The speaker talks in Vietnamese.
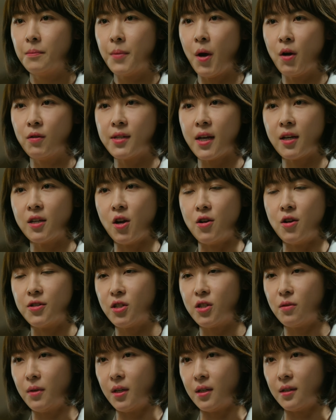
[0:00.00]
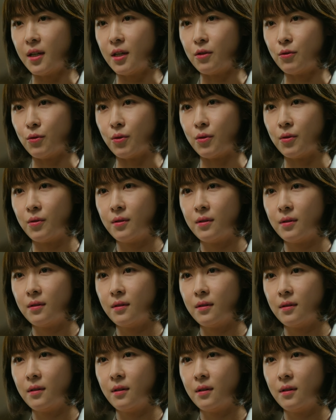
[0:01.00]
Dù làm việc chăm chỉ cả đời nhưng mà
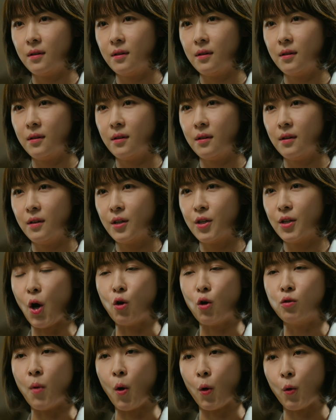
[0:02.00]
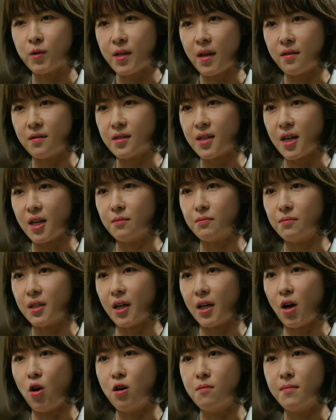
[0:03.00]
Có nhiều người cũng chỉ đủ kiếm
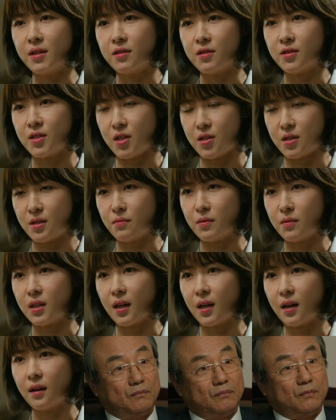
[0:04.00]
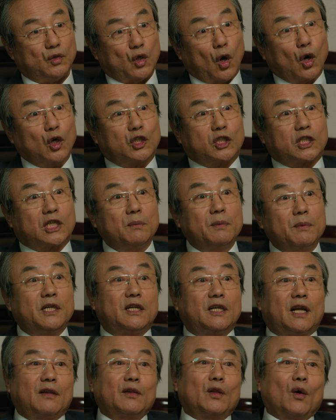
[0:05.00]
miếng cơm qua ngày mà thôi Nếu đã chăm
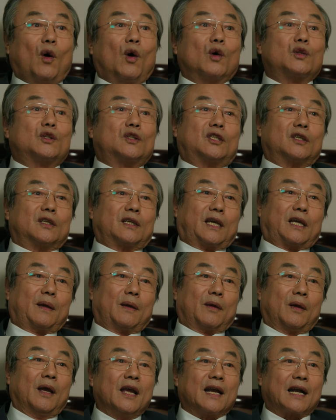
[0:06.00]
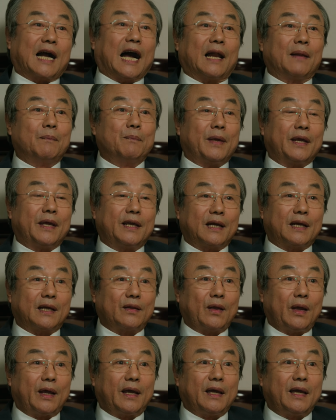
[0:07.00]
chỉ làm việc thì làm sao Mà nghèo cả
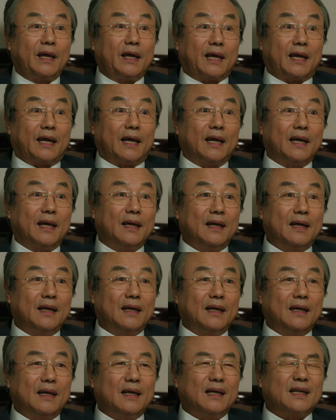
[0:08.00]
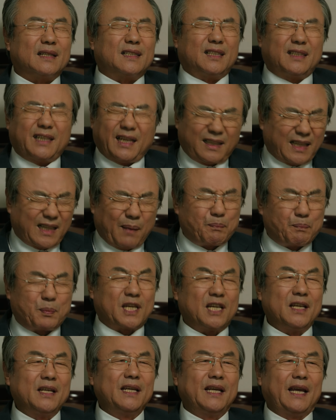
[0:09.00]
đời được chứ Tất cả điều đó
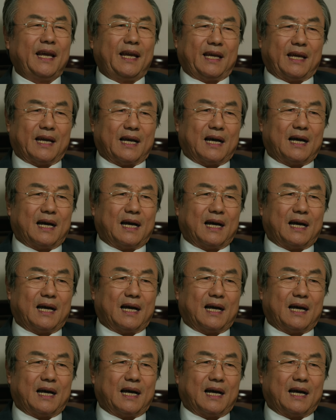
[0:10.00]
chỉ là ngụy